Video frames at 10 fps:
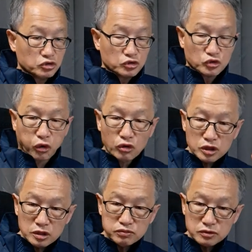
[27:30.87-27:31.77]

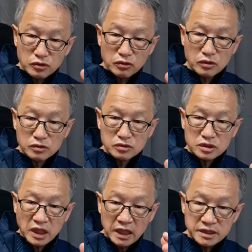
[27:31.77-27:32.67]
독립운동
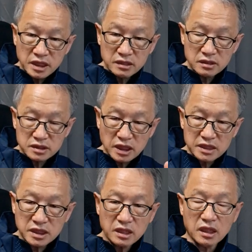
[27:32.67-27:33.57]
단체들
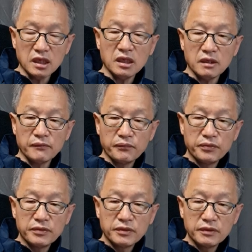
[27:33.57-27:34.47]
자체가
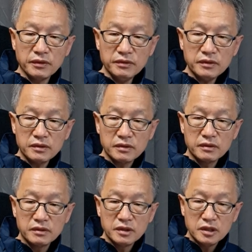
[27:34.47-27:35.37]
음?
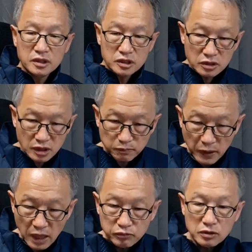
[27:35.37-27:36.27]
이렇게
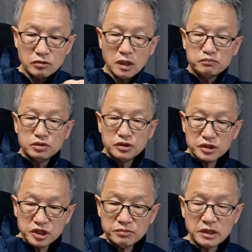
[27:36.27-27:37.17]
파벌과 분열이
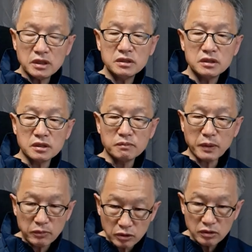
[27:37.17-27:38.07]
심했다는 얘기예요.
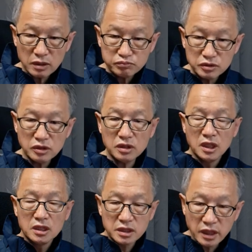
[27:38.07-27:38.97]
파벌과 분열
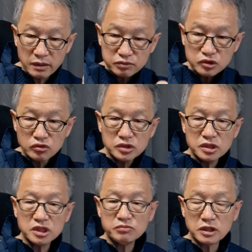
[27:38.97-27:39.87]
내부 총질이
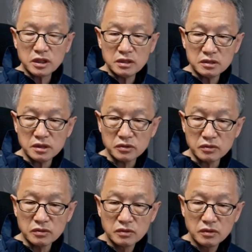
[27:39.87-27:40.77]
심했다 이런 얘기요.
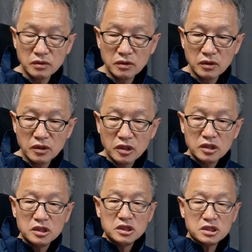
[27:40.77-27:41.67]

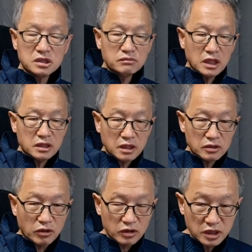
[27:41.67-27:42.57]
이승만이가
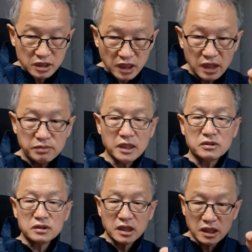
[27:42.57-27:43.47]
거기에
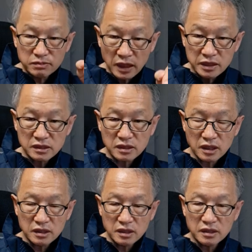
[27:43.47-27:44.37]
개입했던 개입 안 했던
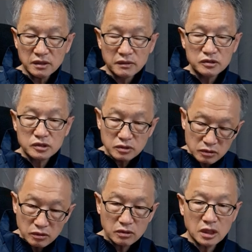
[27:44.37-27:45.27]
간에 그런
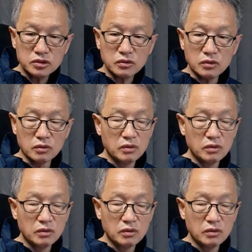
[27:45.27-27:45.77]
걸 가지고